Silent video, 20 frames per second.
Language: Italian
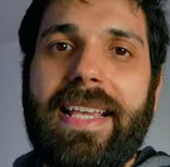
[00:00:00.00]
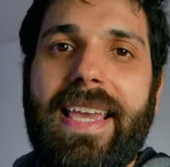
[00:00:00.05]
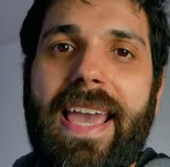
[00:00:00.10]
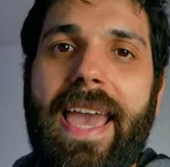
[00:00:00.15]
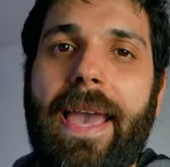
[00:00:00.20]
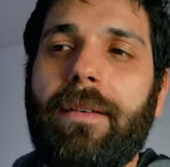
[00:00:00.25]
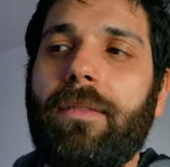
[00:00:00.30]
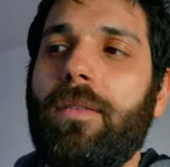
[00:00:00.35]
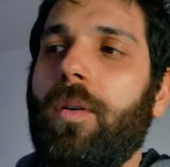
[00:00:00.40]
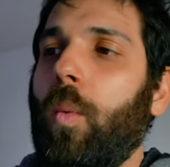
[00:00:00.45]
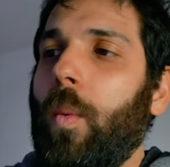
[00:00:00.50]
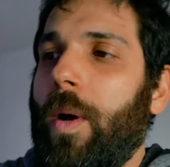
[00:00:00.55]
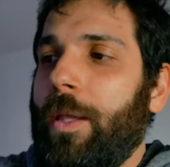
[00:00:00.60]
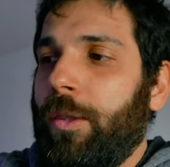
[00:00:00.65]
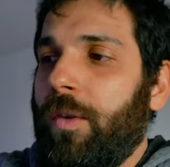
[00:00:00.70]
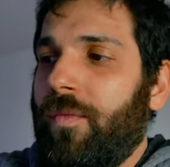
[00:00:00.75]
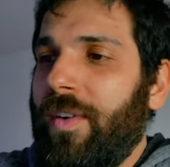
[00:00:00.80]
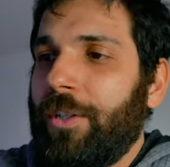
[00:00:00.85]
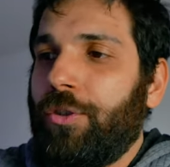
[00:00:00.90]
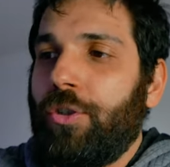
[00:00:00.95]
che
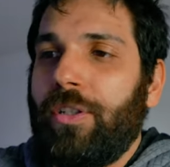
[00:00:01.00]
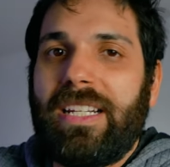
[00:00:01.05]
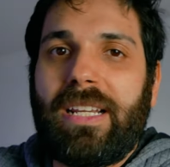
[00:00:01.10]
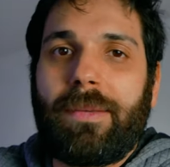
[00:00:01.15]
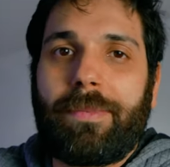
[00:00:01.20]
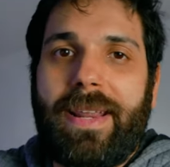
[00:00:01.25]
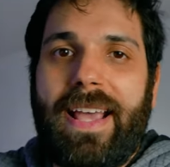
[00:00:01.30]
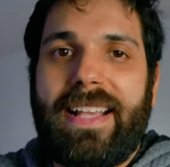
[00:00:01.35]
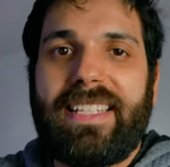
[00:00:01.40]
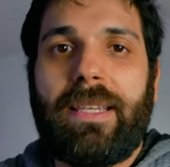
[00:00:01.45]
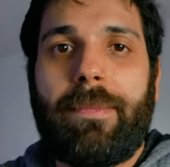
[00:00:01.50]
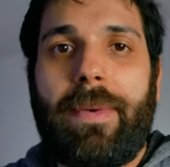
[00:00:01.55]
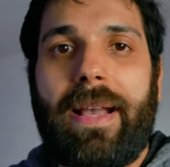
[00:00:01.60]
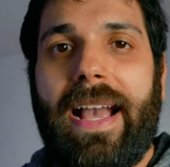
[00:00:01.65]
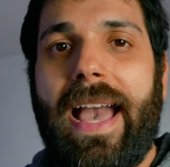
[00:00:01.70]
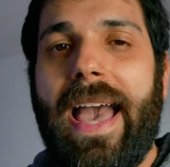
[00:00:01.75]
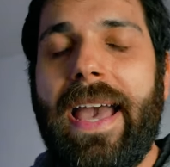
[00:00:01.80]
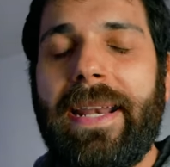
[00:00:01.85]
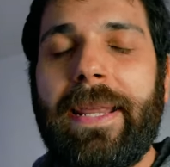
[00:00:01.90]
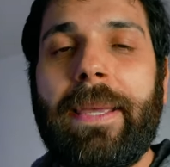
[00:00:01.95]
quando faccio le riprese
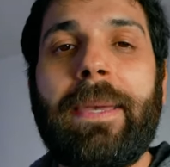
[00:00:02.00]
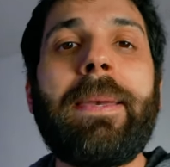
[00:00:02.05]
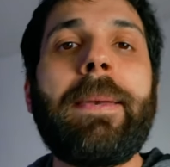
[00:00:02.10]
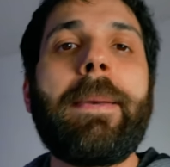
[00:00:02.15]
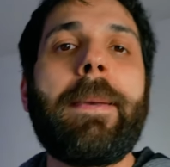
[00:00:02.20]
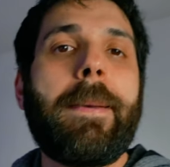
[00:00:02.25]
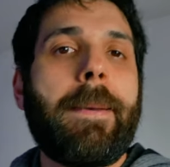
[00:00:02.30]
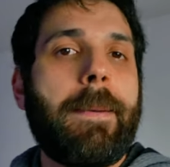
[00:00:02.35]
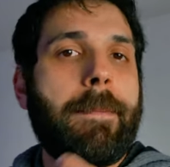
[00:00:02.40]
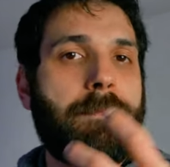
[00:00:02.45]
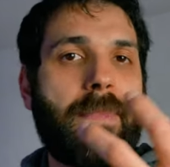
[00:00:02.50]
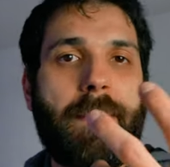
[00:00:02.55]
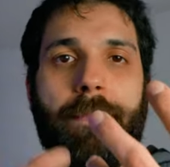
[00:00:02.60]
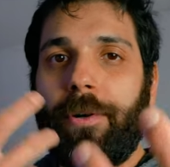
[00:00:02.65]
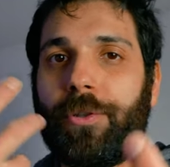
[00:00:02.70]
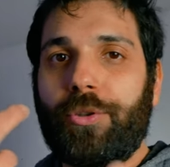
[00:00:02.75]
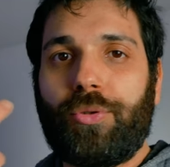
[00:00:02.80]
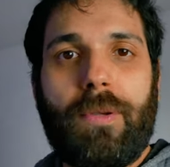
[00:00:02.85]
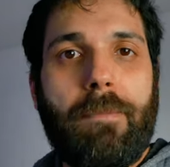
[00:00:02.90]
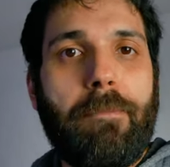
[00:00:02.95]
magari mi
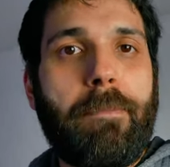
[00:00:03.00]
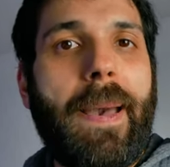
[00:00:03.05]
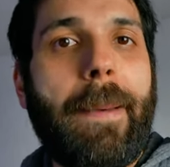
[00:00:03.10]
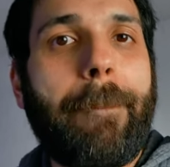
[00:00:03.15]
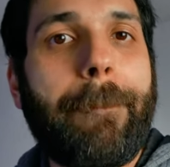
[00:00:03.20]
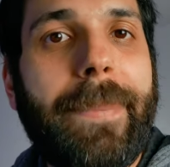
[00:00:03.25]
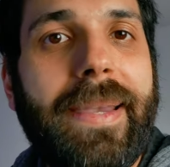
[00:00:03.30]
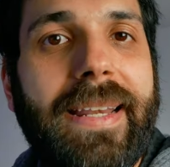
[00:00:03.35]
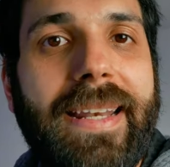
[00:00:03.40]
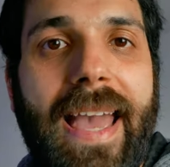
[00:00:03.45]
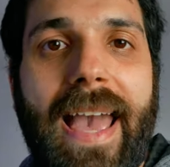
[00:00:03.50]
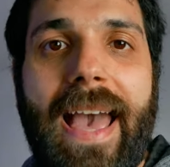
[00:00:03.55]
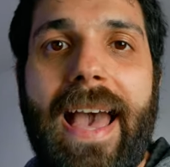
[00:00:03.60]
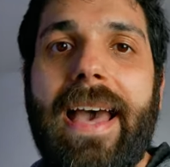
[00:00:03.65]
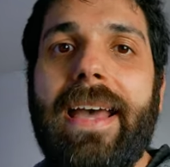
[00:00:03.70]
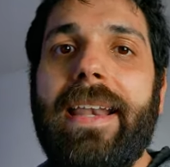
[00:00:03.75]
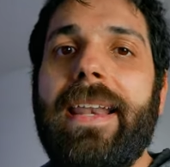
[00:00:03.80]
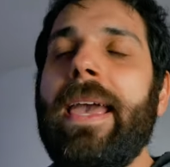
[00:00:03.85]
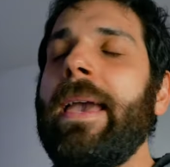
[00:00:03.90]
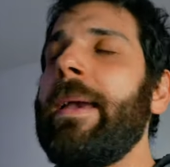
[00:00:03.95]
posso
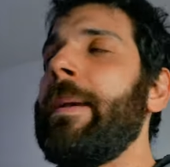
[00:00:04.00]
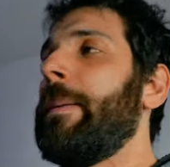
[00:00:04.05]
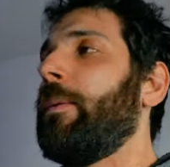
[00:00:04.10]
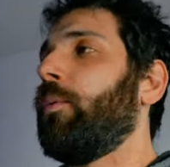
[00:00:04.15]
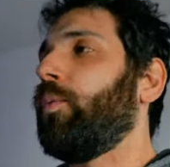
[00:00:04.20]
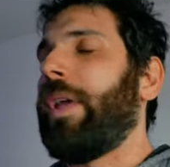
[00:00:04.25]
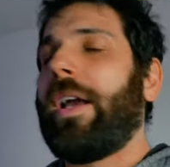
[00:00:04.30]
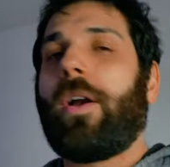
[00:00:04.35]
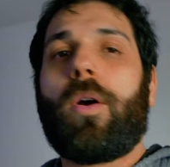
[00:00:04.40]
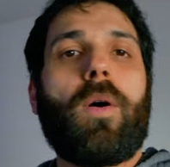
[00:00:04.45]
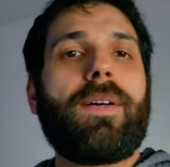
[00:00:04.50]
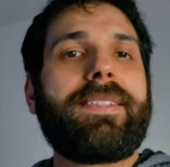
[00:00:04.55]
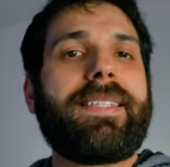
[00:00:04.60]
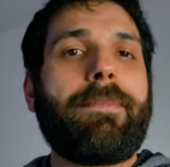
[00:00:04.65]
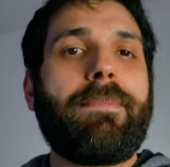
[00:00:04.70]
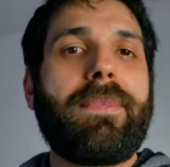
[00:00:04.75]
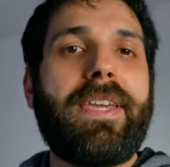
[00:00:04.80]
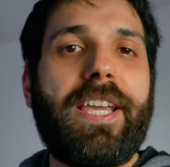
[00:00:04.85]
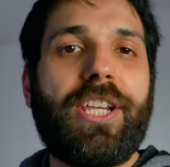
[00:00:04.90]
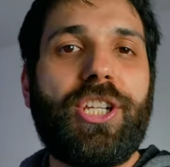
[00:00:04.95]
impappinare, una cosa
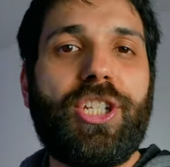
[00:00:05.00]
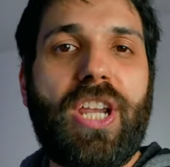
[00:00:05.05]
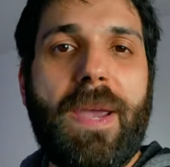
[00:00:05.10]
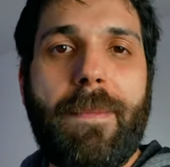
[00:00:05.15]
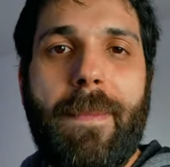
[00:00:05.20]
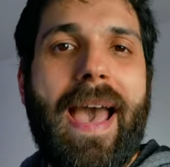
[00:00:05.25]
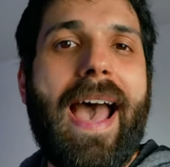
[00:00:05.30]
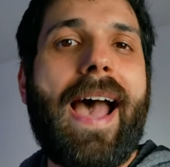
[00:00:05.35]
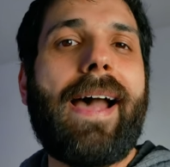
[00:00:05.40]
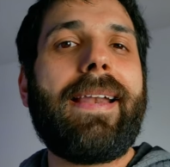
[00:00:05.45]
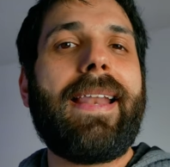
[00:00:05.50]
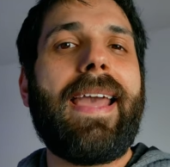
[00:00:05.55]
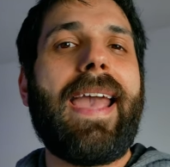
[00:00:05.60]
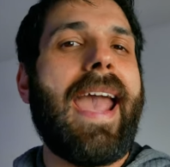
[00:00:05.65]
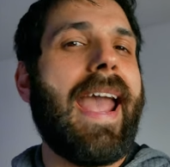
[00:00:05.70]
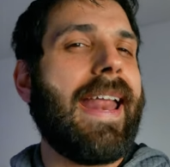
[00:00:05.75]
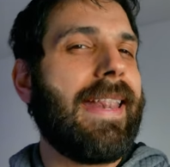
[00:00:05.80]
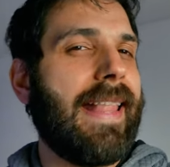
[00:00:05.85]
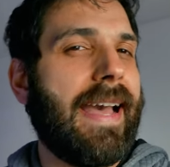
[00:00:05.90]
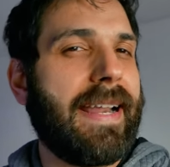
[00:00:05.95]
mi esce male
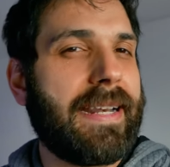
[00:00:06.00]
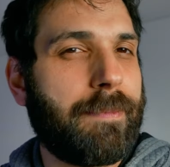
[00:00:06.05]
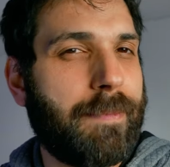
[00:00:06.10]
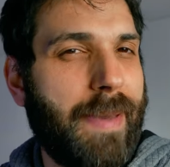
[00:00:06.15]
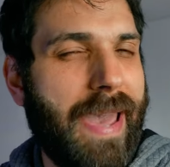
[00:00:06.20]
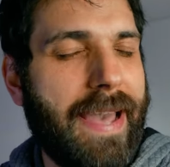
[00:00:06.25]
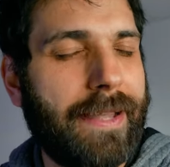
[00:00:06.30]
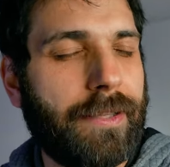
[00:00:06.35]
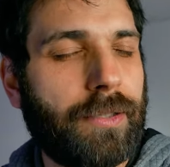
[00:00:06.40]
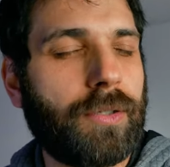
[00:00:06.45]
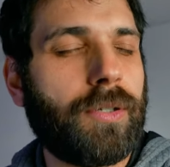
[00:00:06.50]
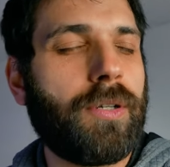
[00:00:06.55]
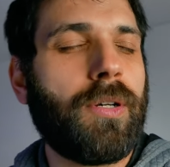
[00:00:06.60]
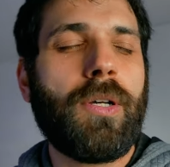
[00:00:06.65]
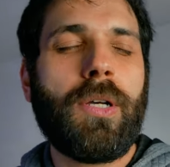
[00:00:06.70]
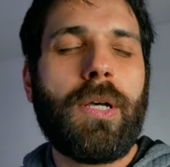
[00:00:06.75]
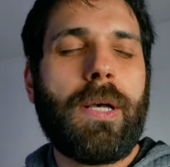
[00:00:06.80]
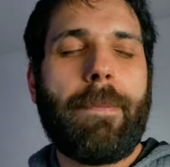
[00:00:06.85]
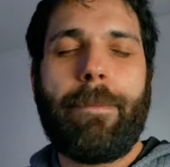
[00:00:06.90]
e la ripeto.